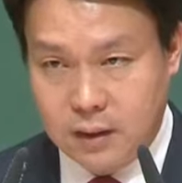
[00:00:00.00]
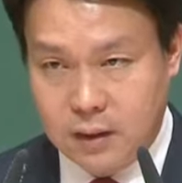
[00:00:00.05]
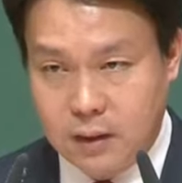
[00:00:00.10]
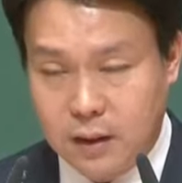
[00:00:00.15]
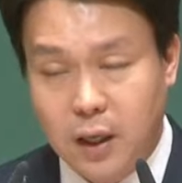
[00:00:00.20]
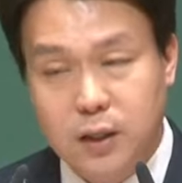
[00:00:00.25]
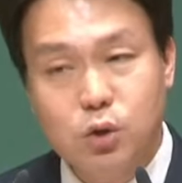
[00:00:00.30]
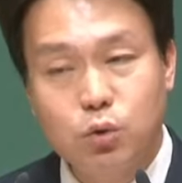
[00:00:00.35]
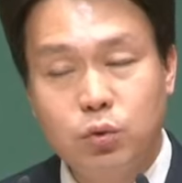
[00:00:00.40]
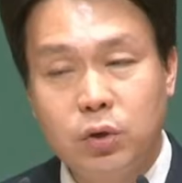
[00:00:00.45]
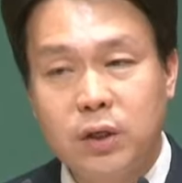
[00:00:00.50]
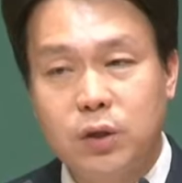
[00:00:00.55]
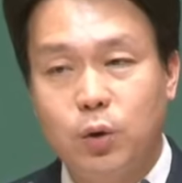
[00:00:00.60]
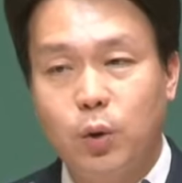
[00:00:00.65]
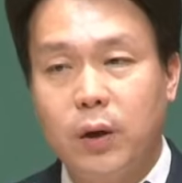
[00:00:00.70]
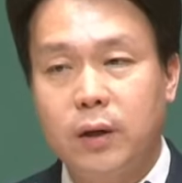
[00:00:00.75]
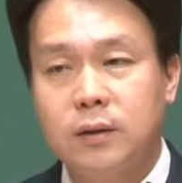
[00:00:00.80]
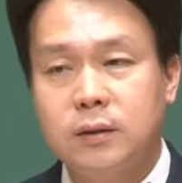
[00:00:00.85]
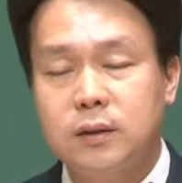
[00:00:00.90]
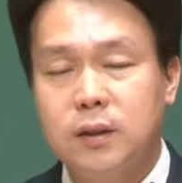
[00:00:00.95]
그래서 우리
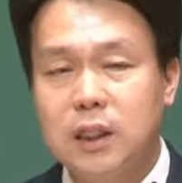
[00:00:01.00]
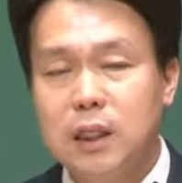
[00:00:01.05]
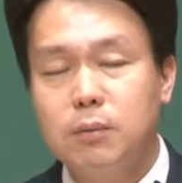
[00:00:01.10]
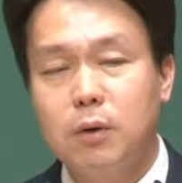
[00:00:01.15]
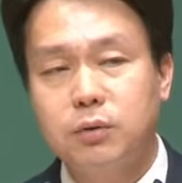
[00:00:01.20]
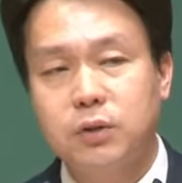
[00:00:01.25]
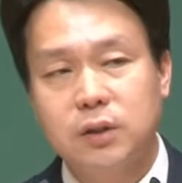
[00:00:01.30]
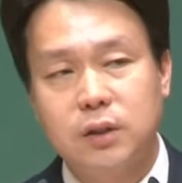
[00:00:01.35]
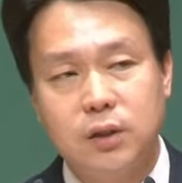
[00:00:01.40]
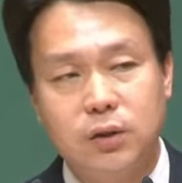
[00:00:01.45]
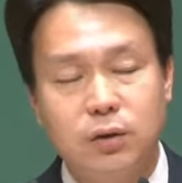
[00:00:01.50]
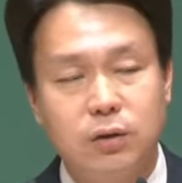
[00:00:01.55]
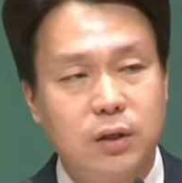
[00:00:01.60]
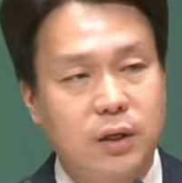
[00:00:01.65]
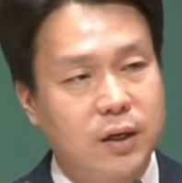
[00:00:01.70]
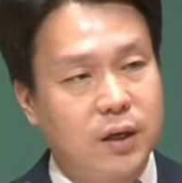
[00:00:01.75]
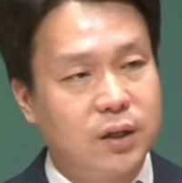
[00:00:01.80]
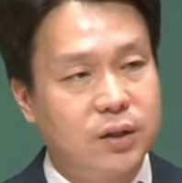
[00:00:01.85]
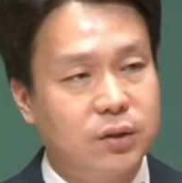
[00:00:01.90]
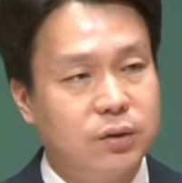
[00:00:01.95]
교회는 끊임없이
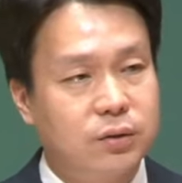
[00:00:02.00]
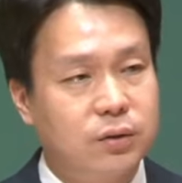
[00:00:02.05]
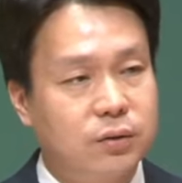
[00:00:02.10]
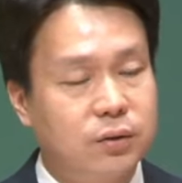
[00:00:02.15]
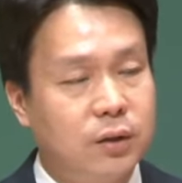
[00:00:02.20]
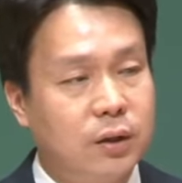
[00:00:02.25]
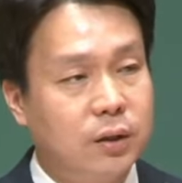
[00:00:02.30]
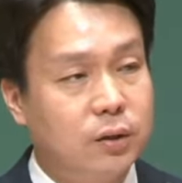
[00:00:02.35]
기억해야 돼요.